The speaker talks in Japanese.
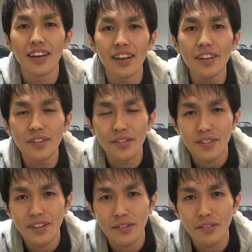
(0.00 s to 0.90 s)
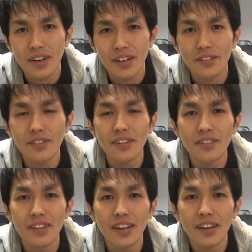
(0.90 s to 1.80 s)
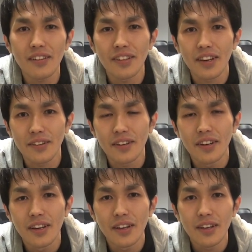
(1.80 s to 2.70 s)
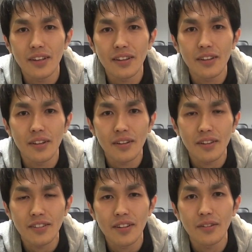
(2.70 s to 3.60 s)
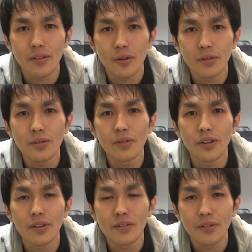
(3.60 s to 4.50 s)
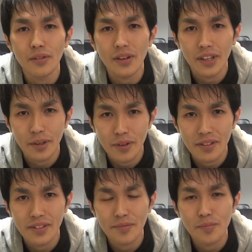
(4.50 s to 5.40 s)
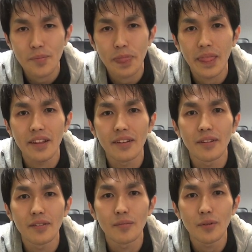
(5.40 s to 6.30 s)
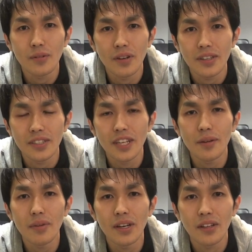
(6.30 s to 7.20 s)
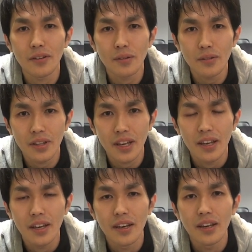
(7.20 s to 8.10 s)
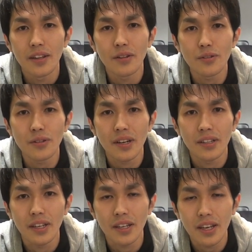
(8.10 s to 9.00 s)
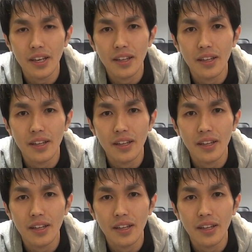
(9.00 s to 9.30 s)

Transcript: インテルの生徒は入荷する大学にある施設のほとんどを利用することができます僕は試験前など特に図書館に行き